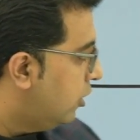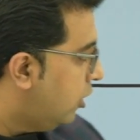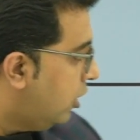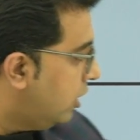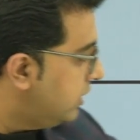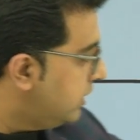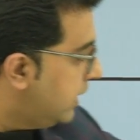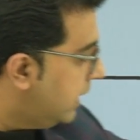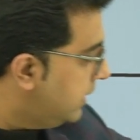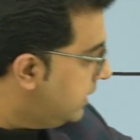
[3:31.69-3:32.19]

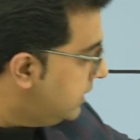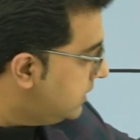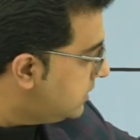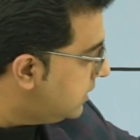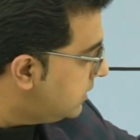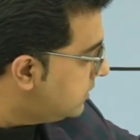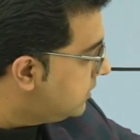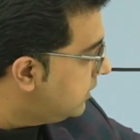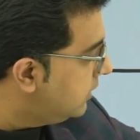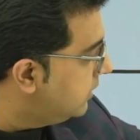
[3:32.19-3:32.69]
और यहीं
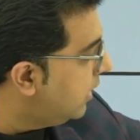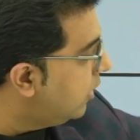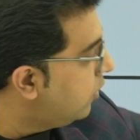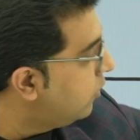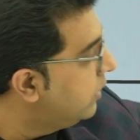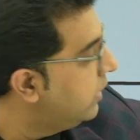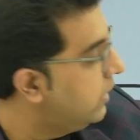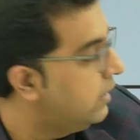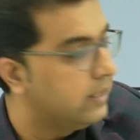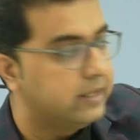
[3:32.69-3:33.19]
से सीधा
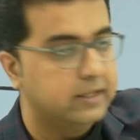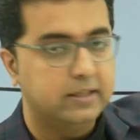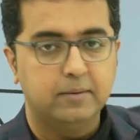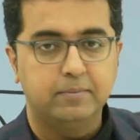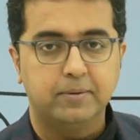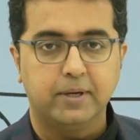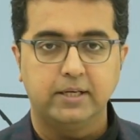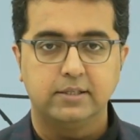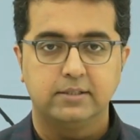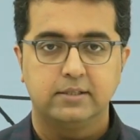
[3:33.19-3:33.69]
उड़ने लगी थी
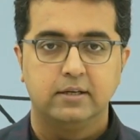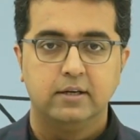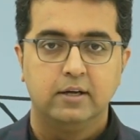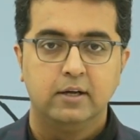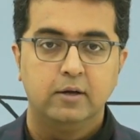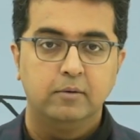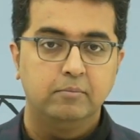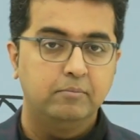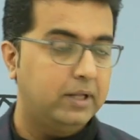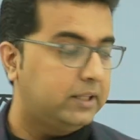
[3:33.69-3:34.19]
प्राइस
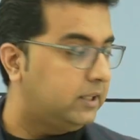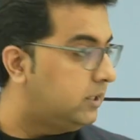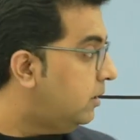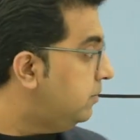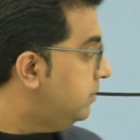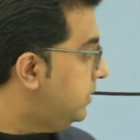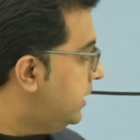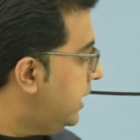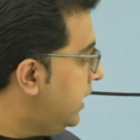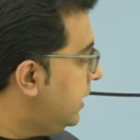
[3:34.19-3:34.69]

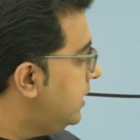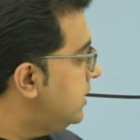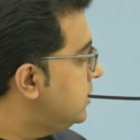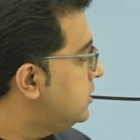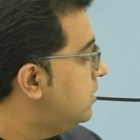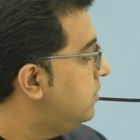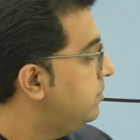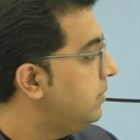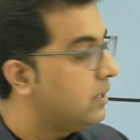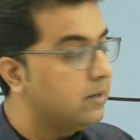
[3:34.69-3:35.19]
मतलब ये
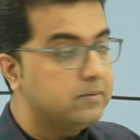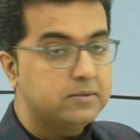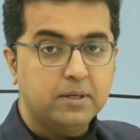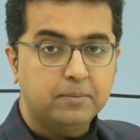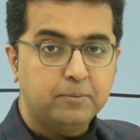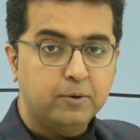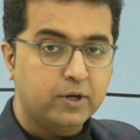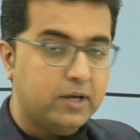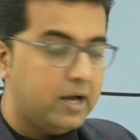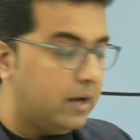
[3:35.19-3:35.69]
रेस्टन बिकम
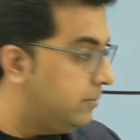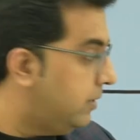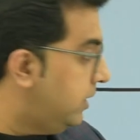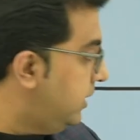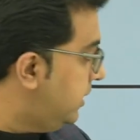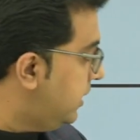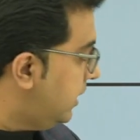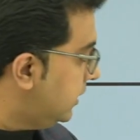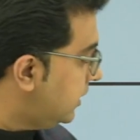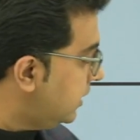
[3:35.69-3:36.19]
सपोर्ट काम
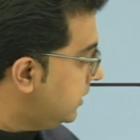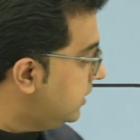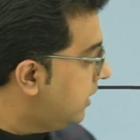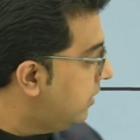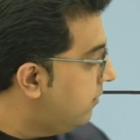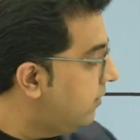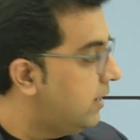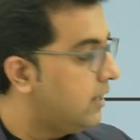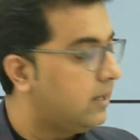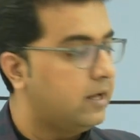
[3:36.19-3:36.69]
नहीं किया था
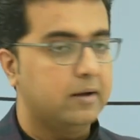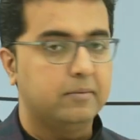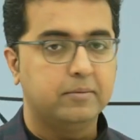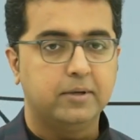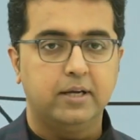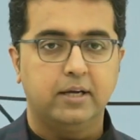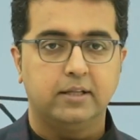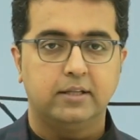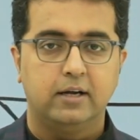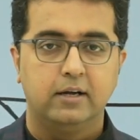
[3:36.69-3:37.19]
ये वाला काम
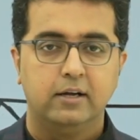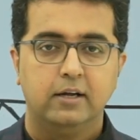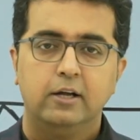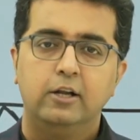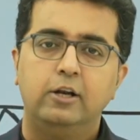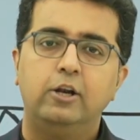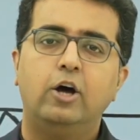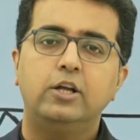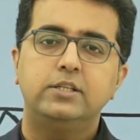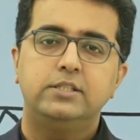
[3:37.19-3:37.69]
किया था
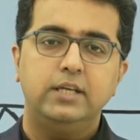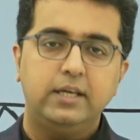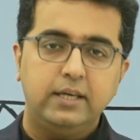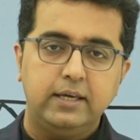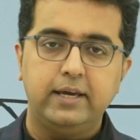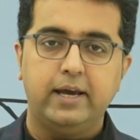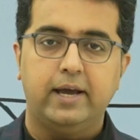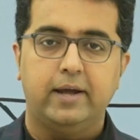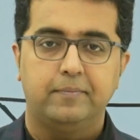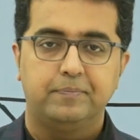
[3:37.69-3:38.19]
लॉजिक
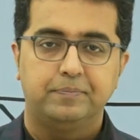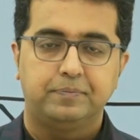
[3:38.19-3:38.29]
क्या